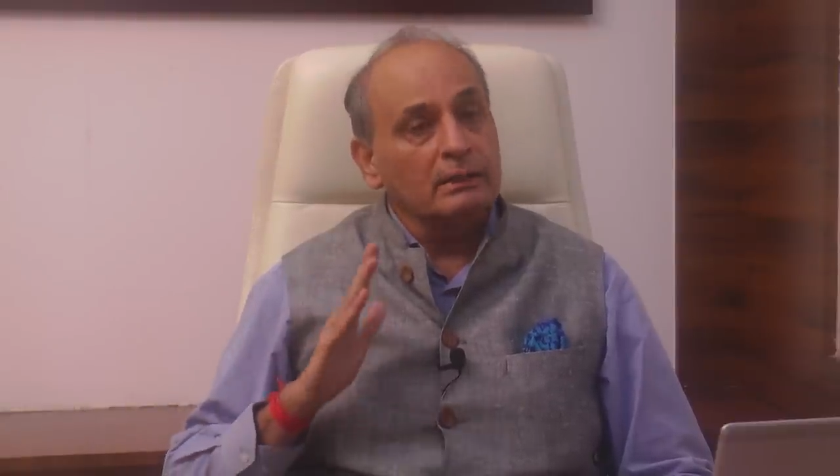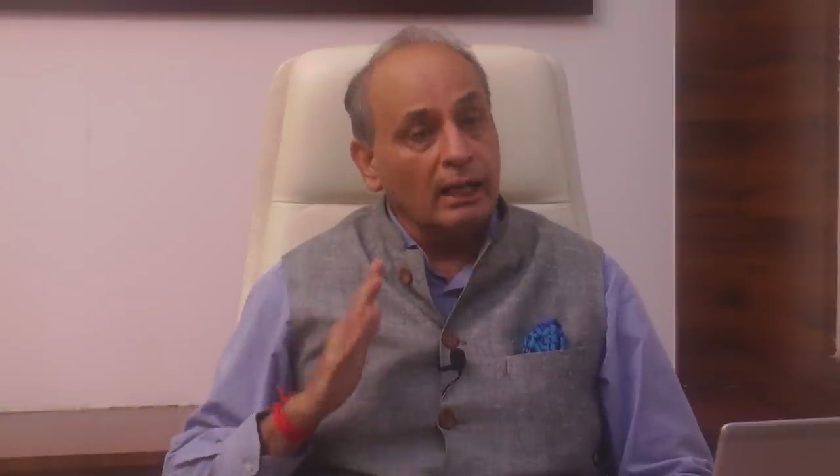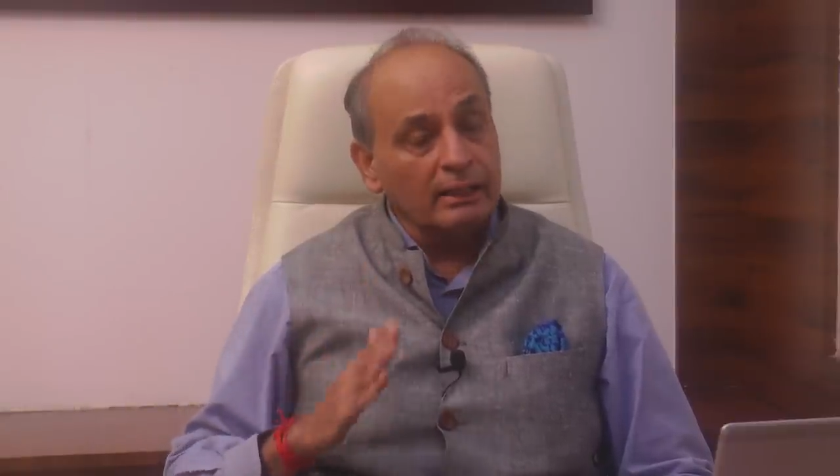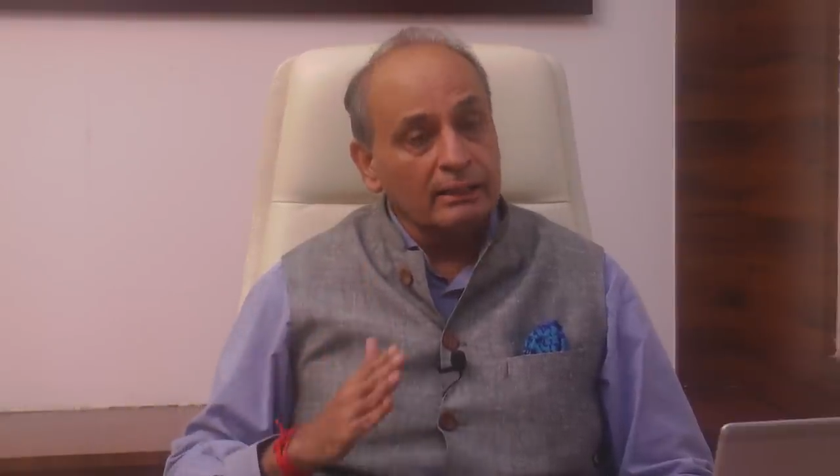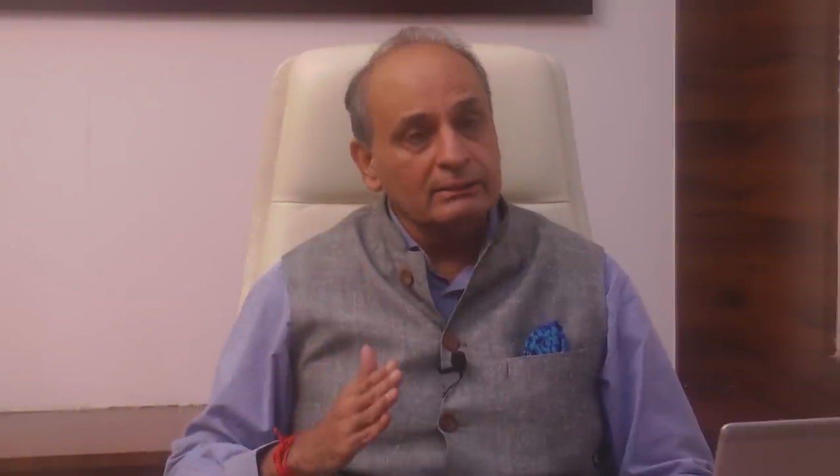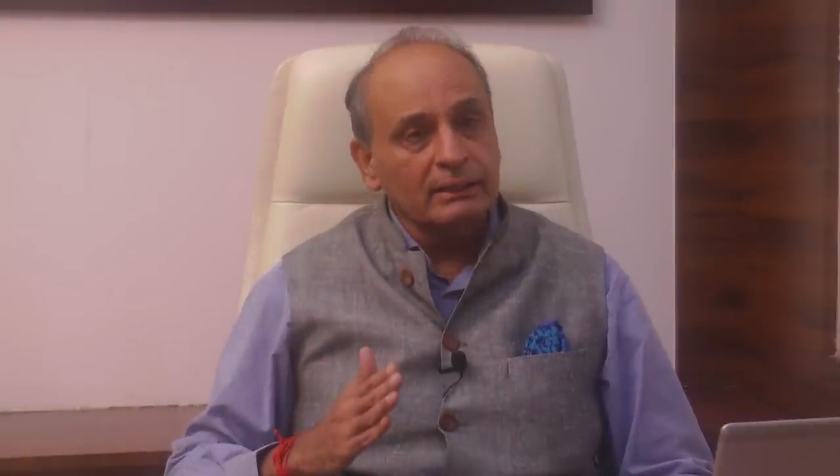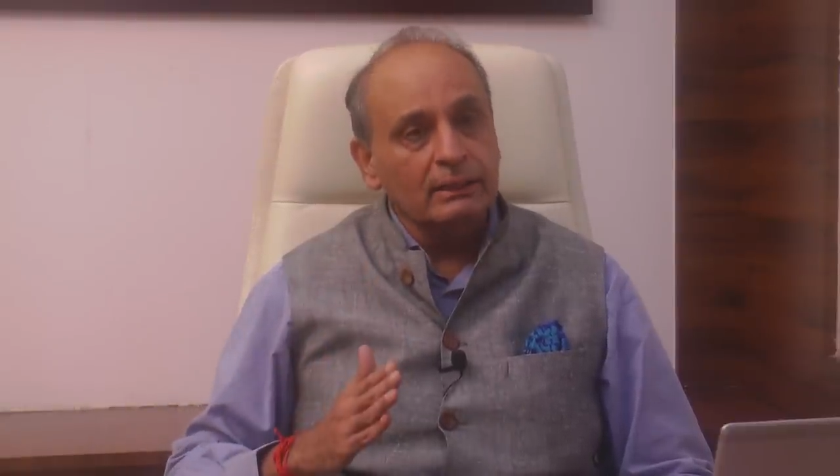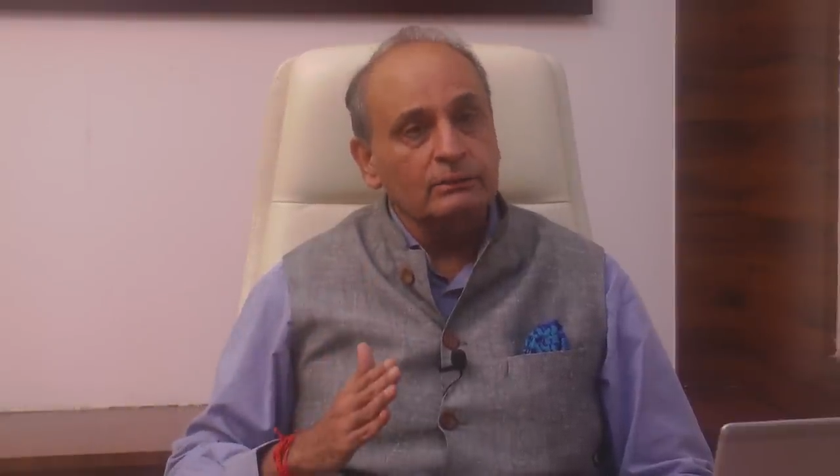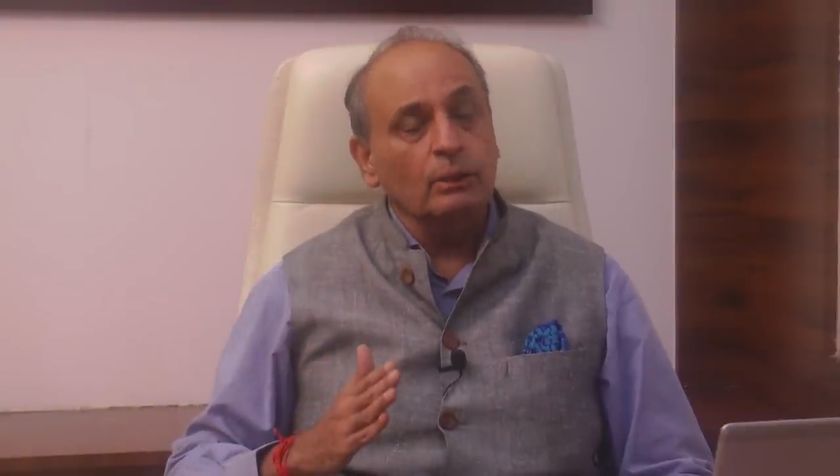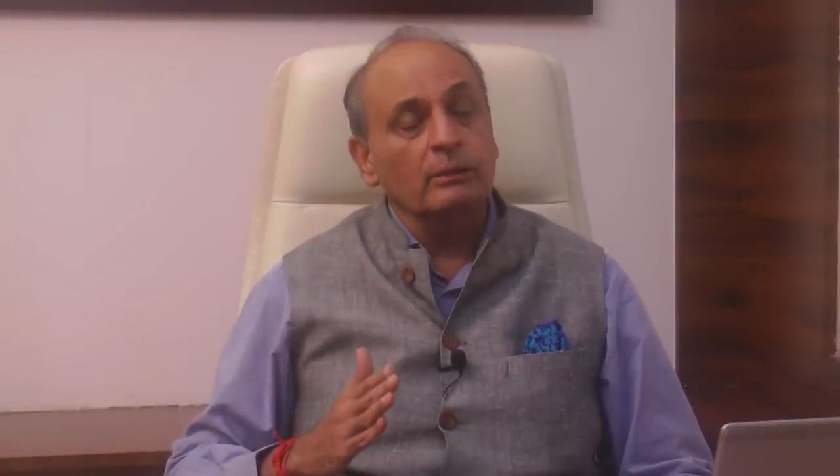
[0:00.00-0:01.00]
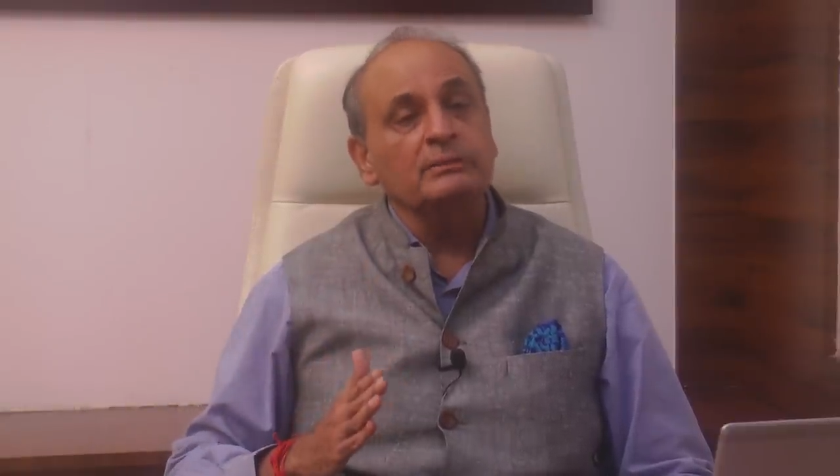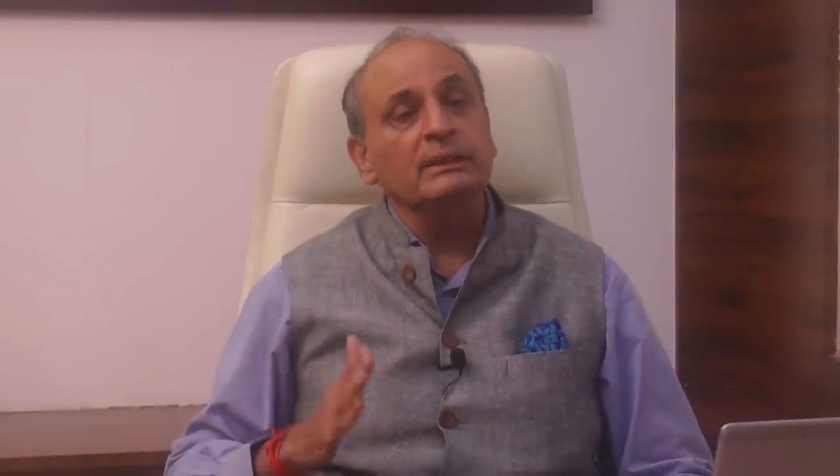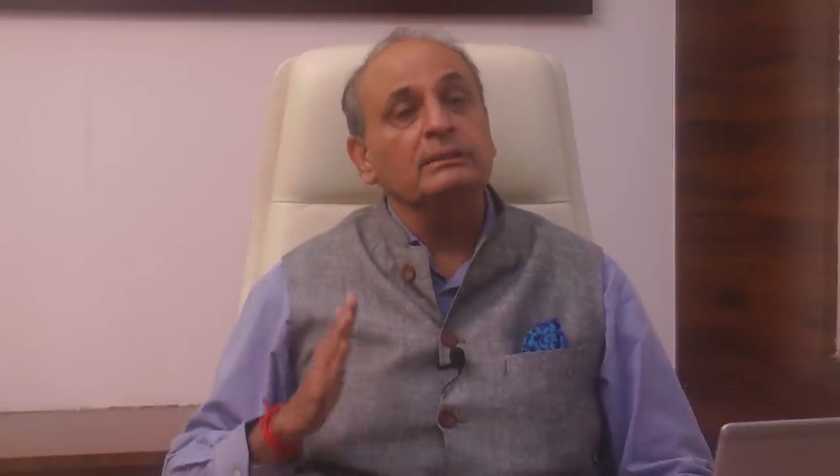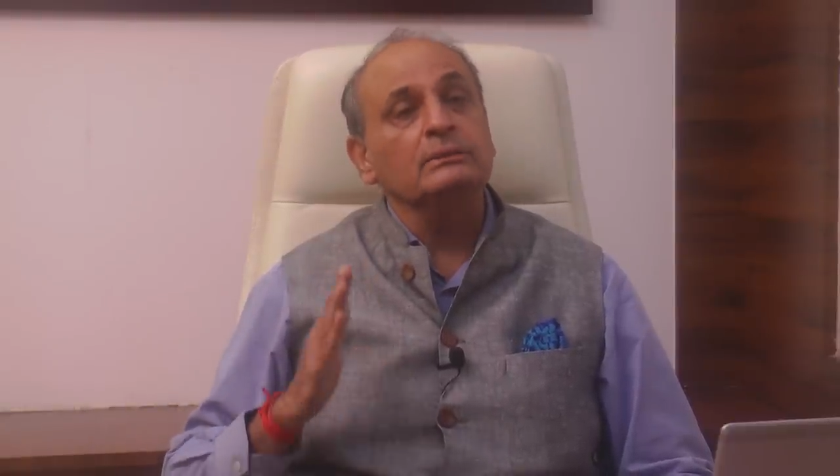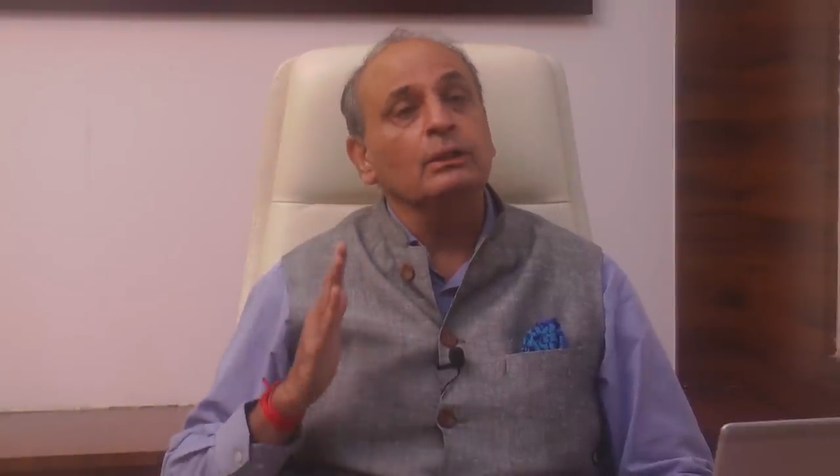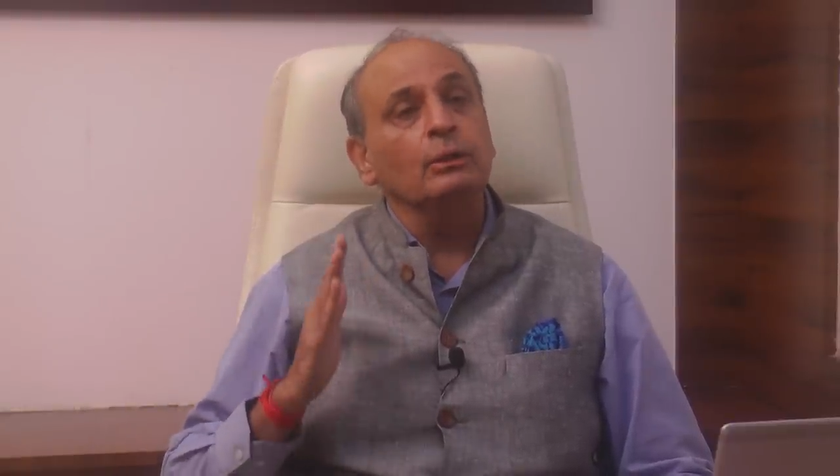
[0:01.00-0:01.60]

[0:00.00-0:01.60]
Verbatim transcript: टाटा स्टील सौरभ जी इज द